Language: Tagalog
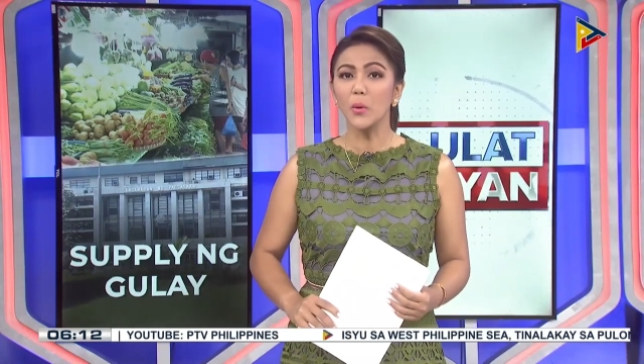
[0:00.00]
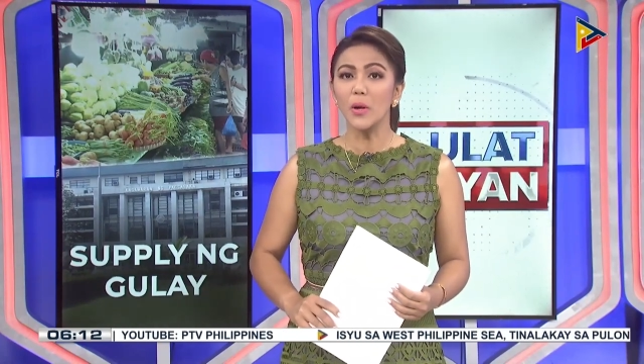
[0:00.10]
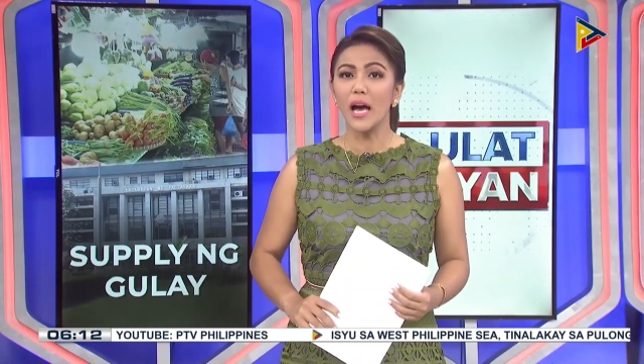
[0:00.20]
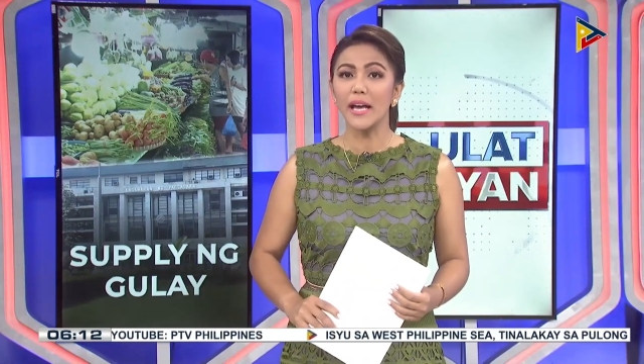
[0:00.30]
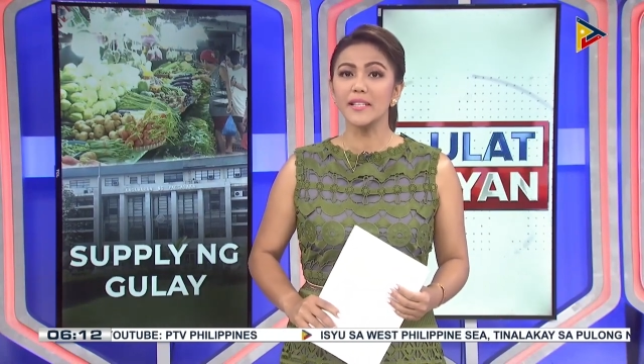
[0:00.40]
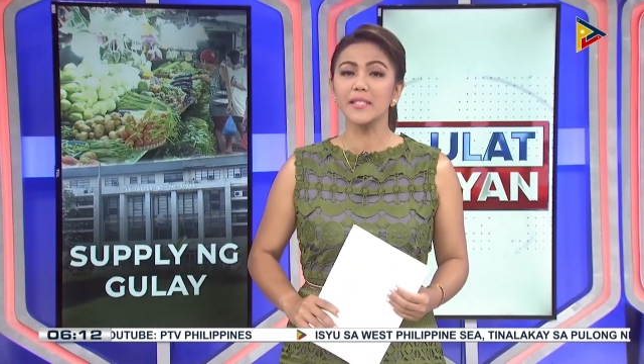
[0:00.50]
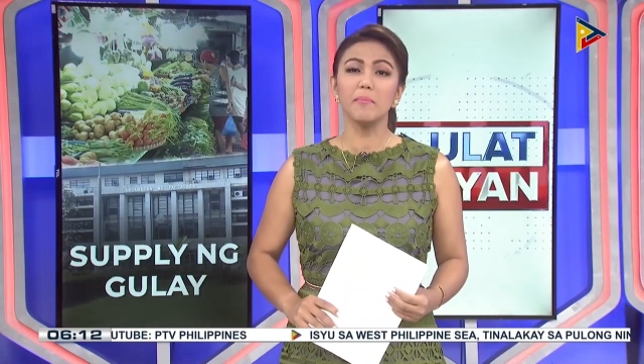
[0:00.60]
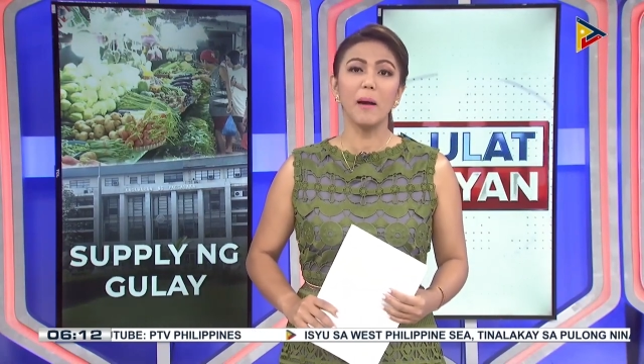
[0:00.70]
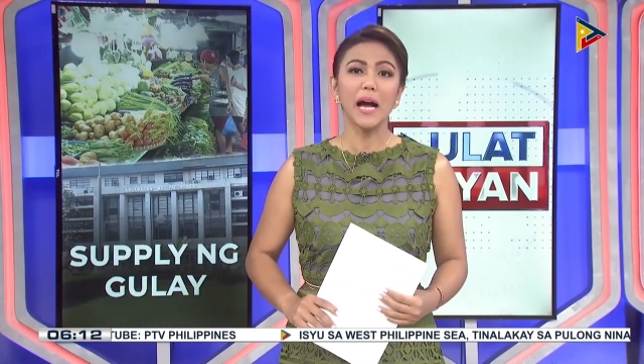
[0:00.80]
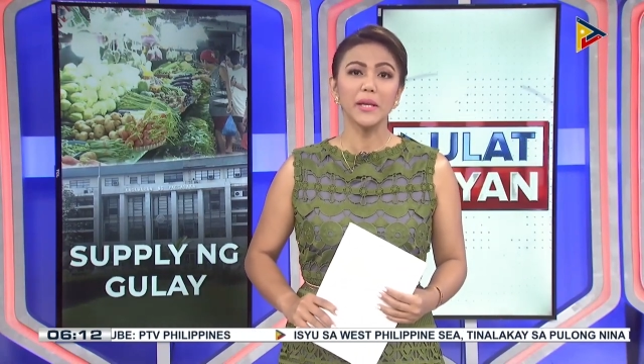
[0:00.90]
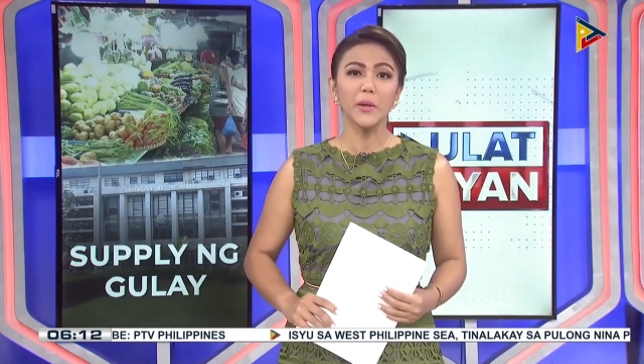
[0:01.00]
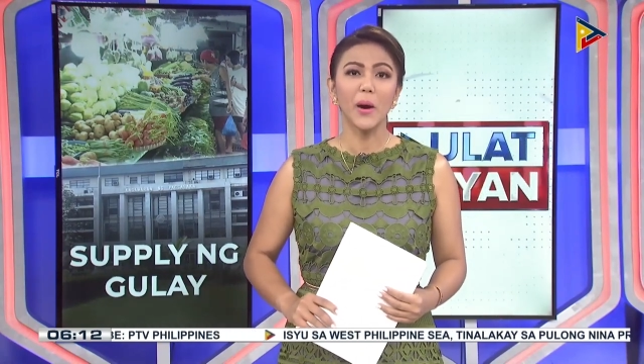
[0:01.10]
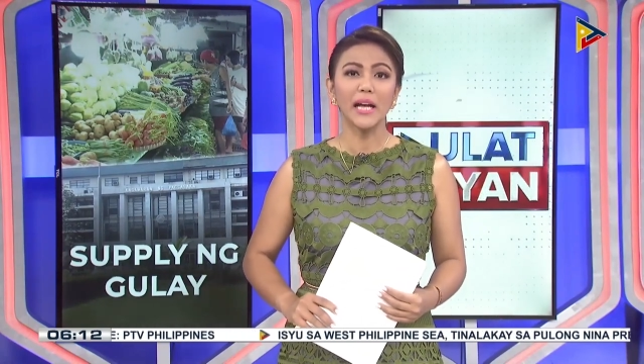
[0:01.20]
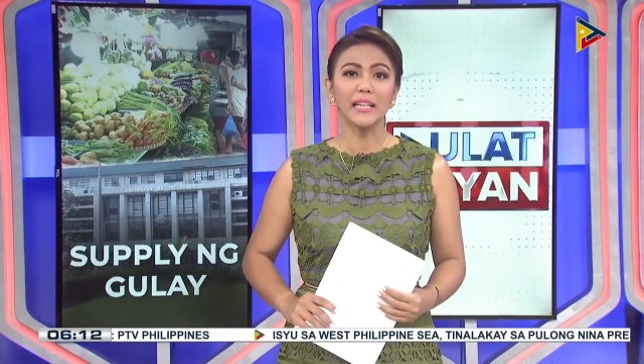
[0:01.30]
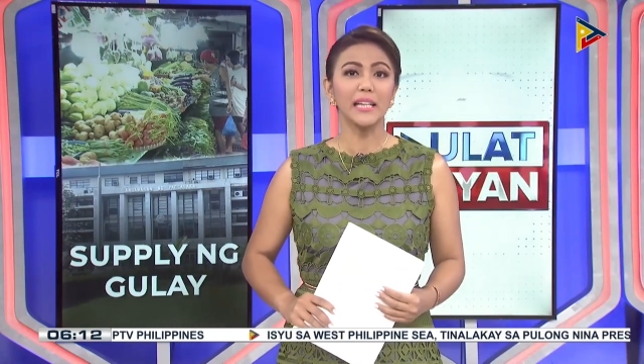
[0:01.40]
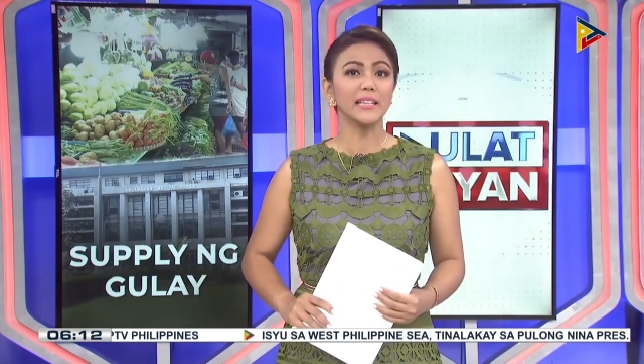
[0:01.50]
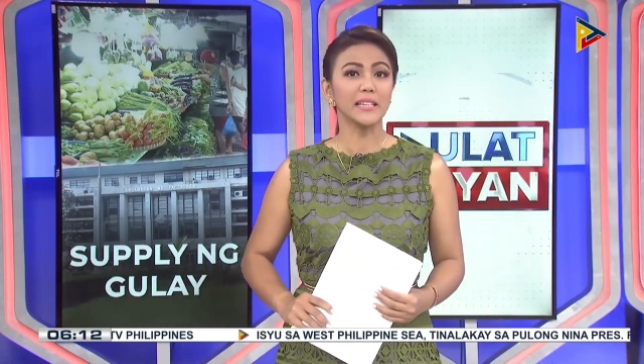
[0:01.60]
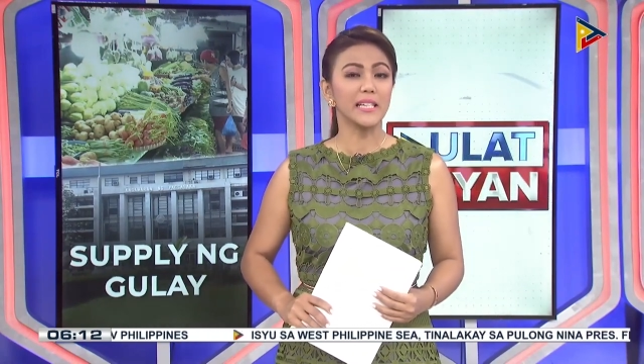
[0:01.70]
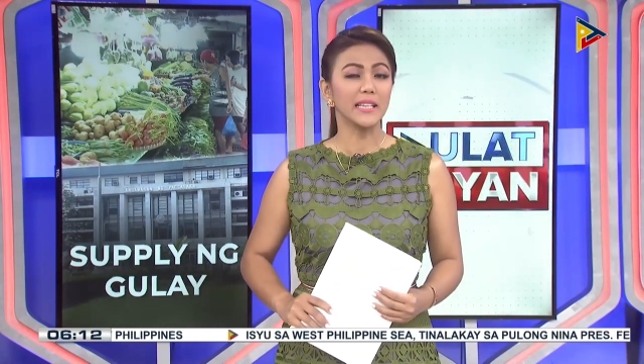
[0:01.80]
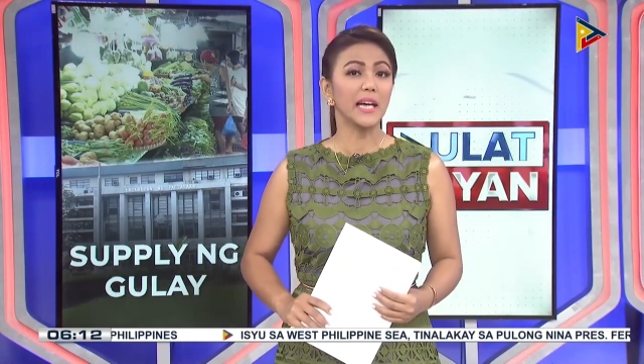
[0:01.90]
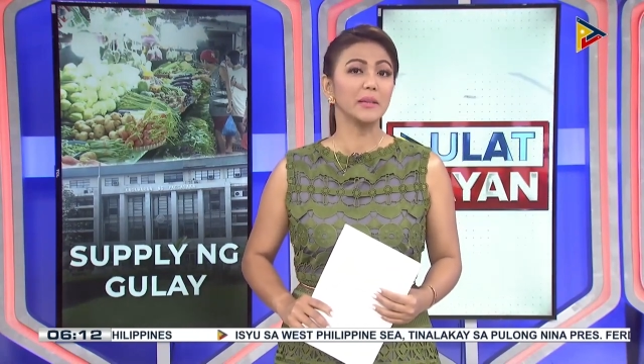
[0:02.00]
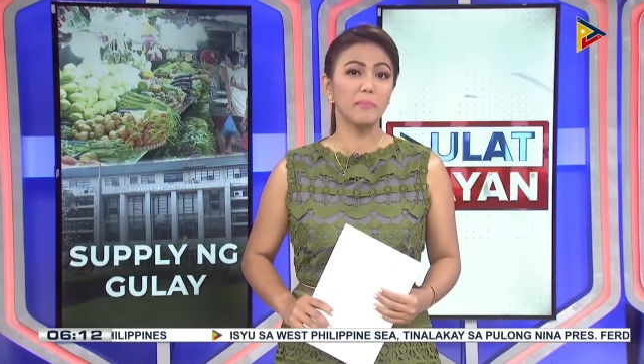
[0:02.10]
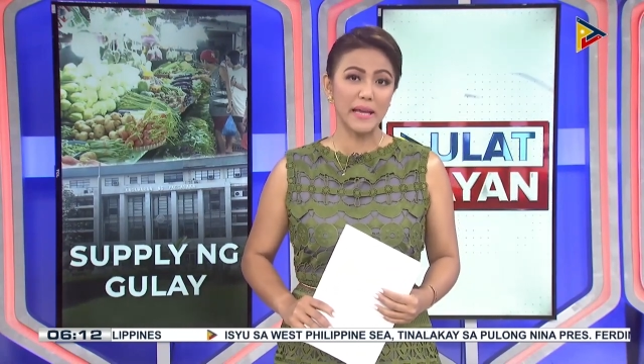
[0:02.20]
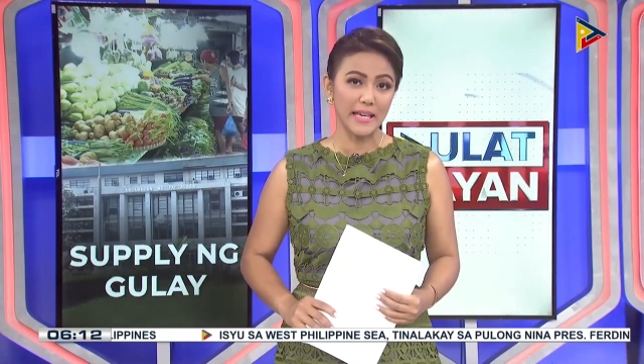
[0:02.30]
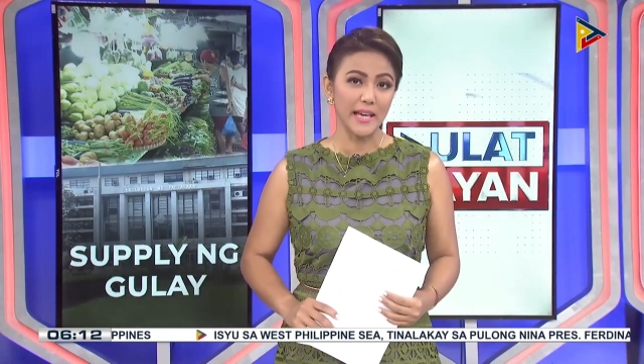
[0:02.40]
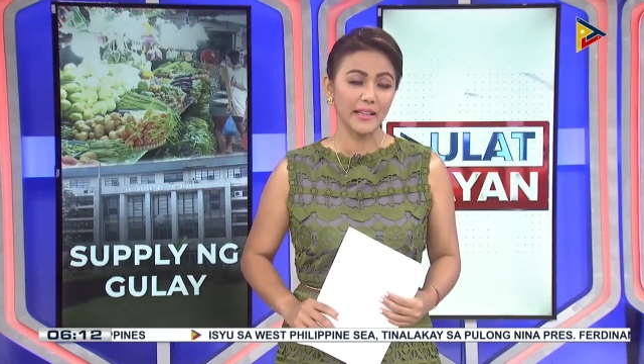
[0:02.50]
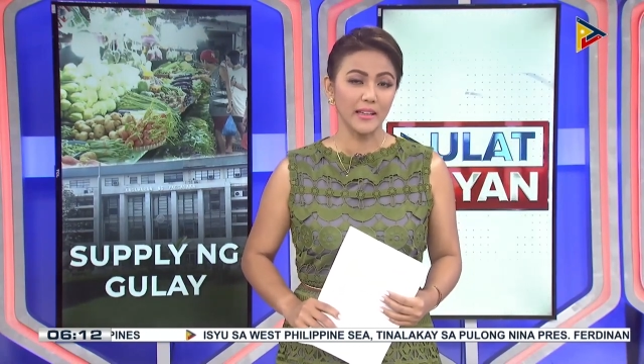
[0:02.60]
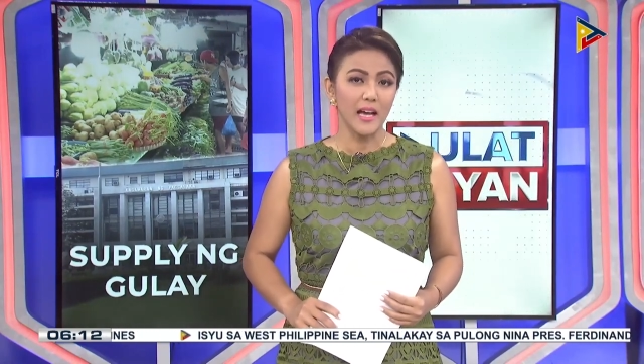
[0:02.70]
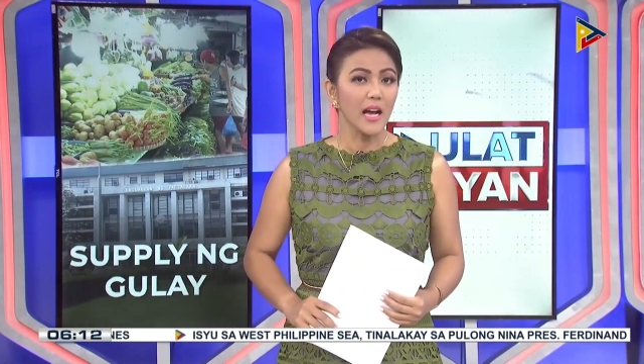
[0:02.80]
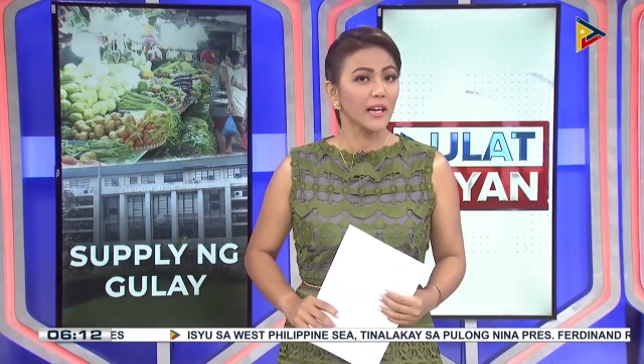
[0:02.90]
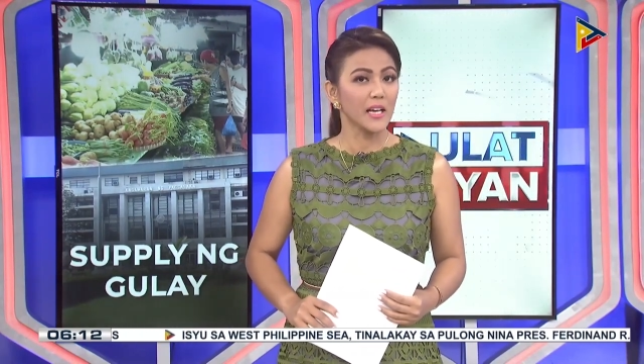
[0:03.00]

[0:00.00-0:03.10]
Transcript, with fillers: gulay sa Baguio at La Trinidad Benguet.